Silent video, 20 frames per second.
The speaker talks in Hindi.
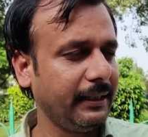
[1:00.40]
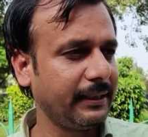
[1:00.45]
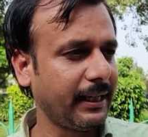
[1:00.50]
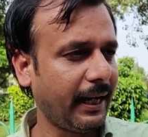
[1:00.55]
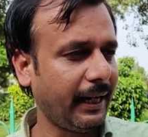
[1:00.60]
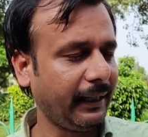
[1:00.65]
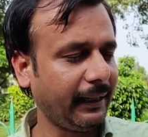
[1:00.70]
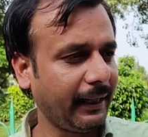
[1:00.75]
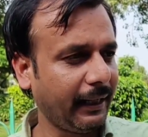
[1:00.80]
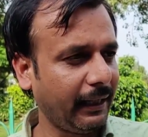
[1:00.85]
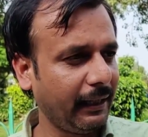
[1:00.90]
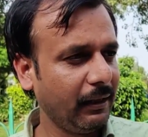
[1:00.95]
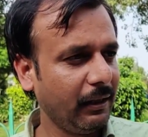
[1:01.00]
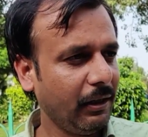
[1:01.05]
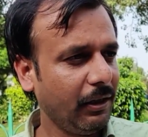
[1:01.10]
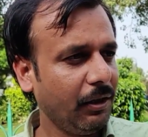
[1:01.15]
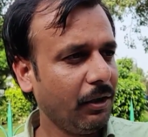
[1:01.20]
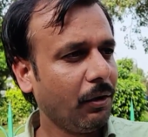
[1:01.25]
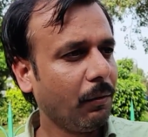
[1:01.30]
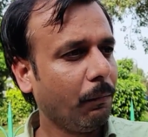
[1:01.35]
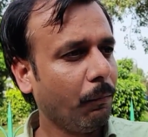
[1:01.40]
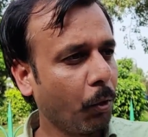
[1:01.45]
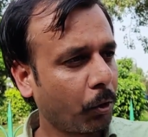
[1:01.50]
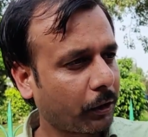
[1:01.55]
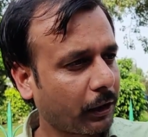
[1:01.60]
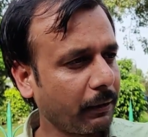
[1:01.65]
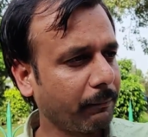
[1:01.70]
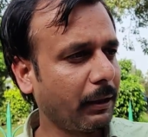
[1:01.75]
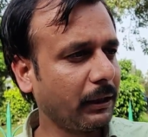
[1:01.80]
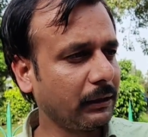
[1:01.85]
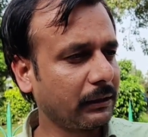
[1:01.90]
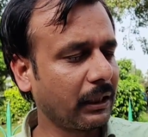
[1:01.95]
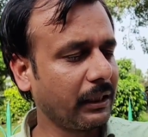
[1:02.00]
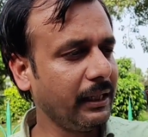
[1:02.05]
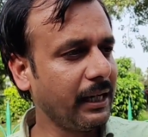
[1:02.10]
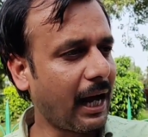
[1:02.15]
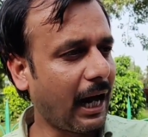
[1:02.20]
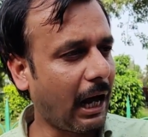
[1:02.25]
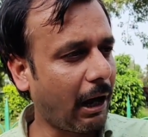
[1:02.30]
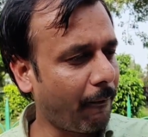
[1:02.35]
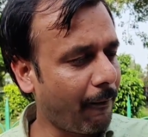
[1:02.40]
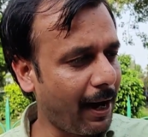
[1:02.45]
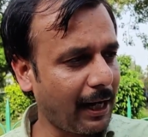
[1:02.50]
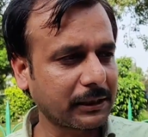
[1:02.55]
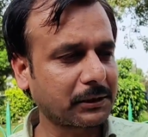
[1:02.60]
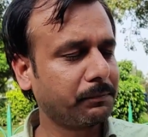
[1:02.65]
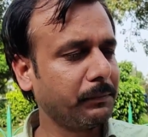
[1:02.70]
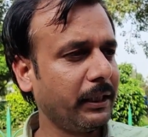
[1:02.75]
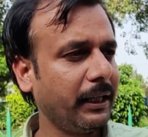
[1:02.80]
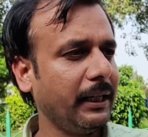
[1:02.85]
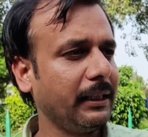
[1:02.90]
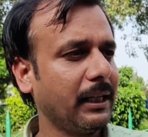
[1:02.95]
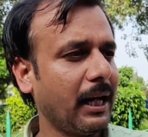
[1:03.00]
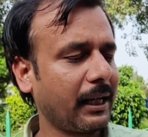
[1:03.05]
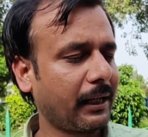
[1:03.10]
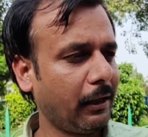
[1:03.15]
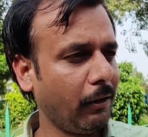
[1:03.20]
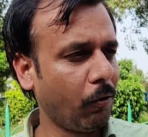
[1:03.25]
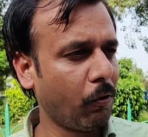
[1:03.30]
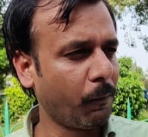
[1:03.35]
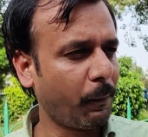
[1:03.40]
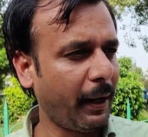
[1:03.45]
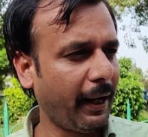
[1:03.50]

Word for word: नहीं जाएंगे मुख्यमंत्री आवास में नहीं दाखिल हो